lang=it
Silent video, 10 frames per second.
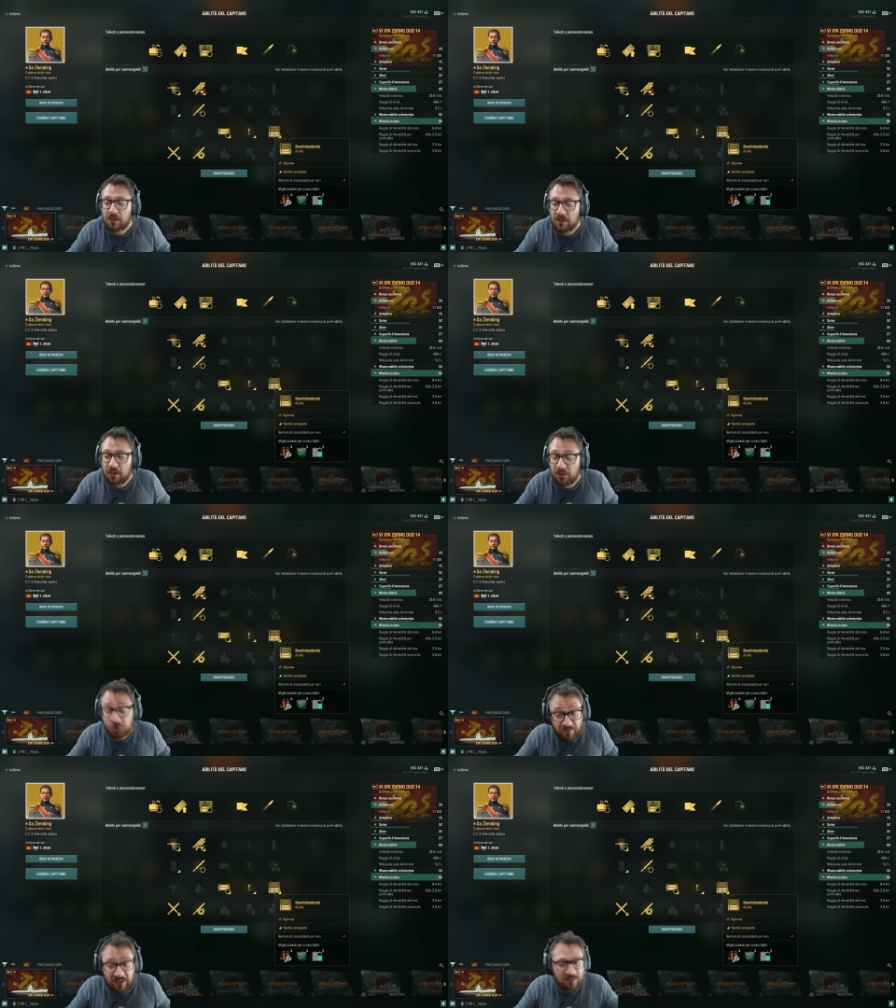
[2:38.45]
Uh,
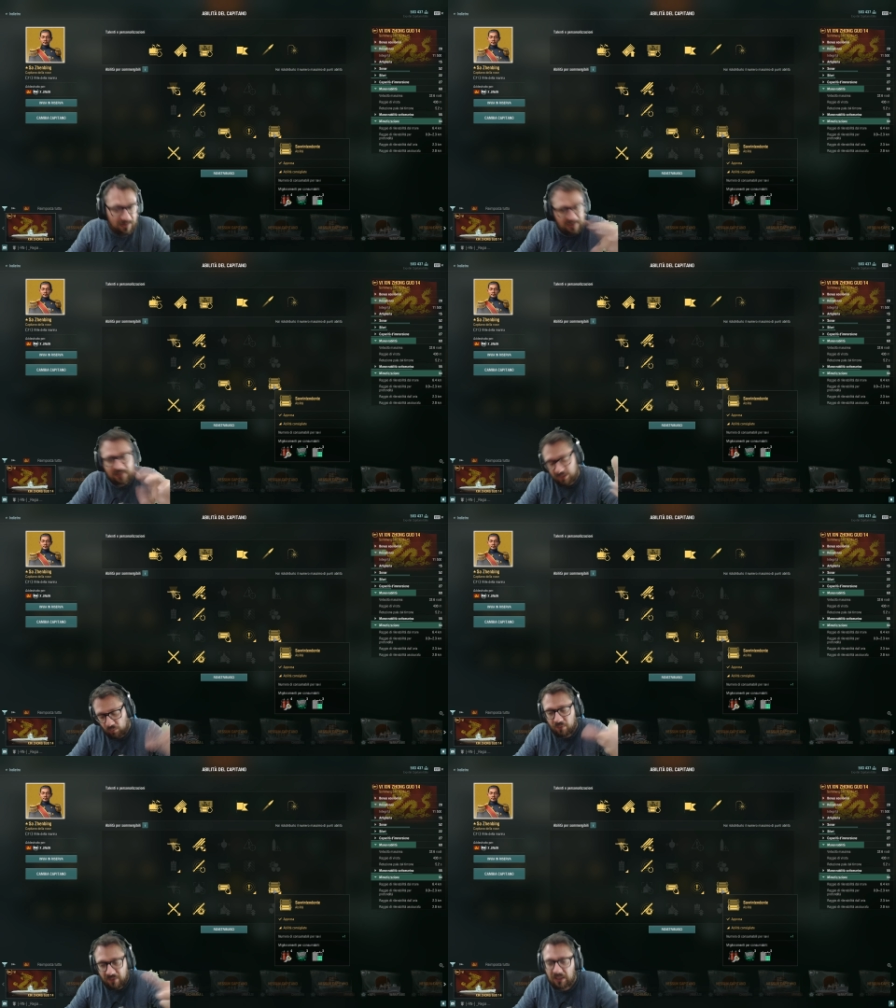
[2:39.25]
sovrintendente,
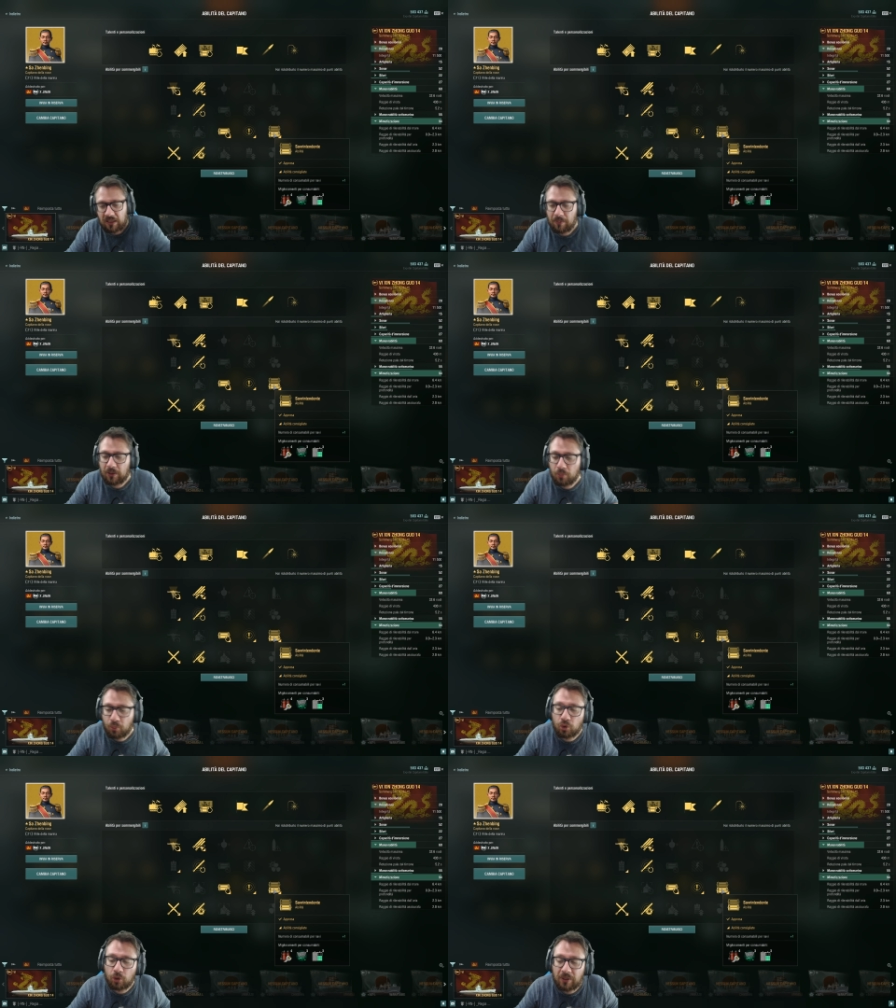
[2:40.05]
qui viene chiamato
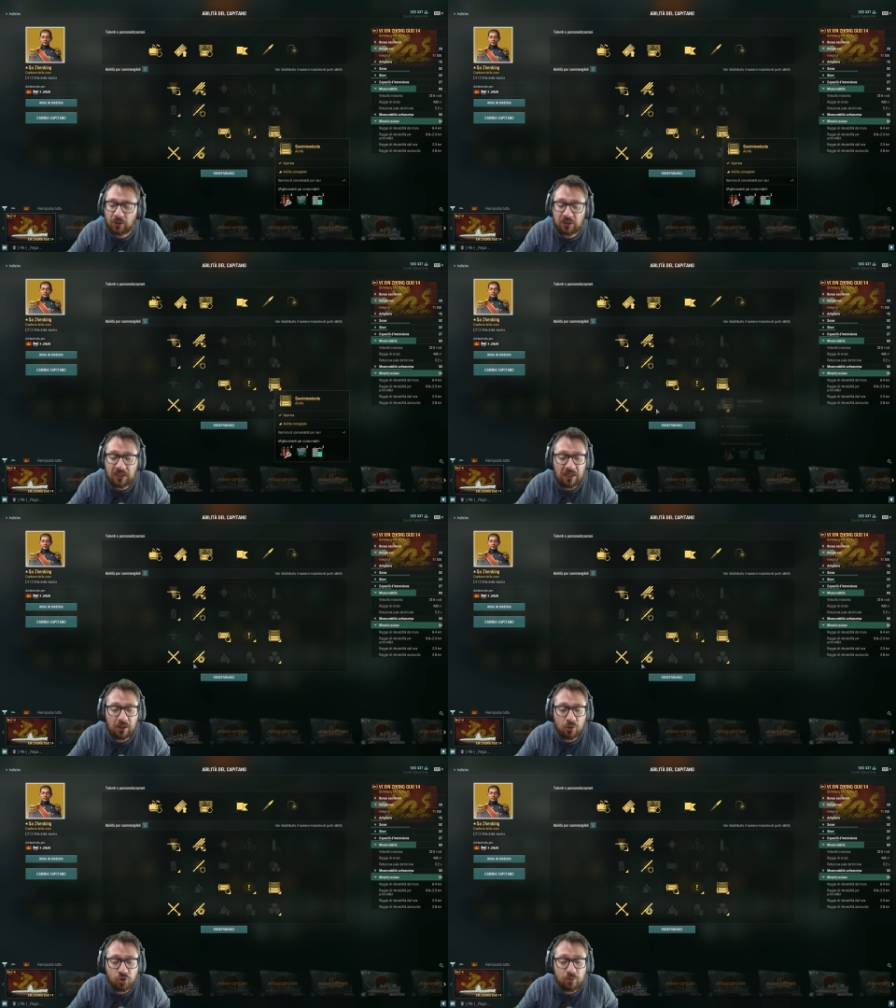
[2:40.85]
appunto per ottenere il
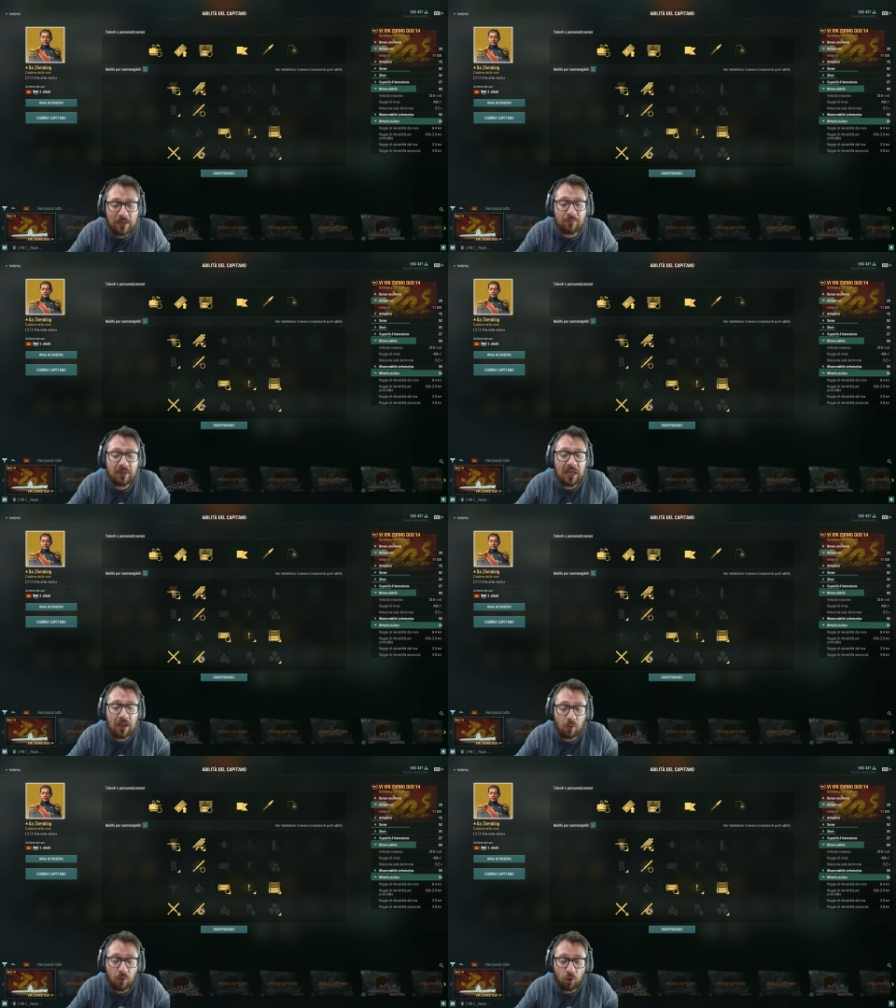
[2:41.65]
consumabile, e
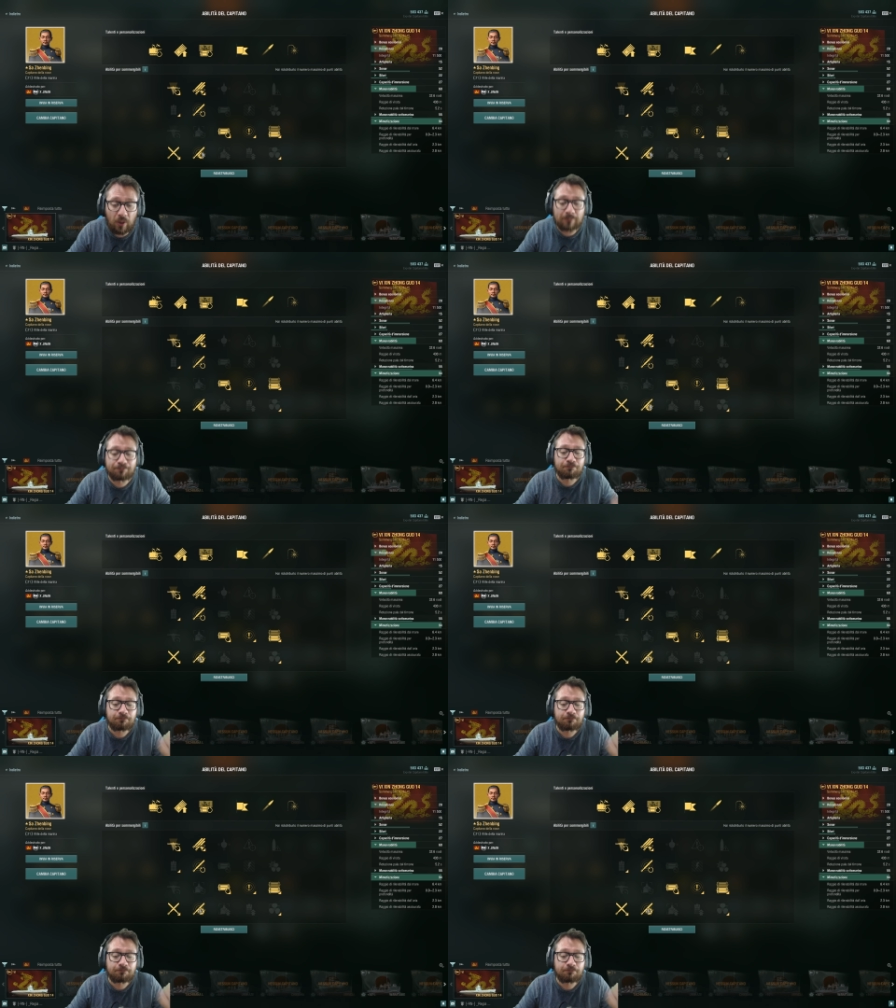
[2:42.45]
ancora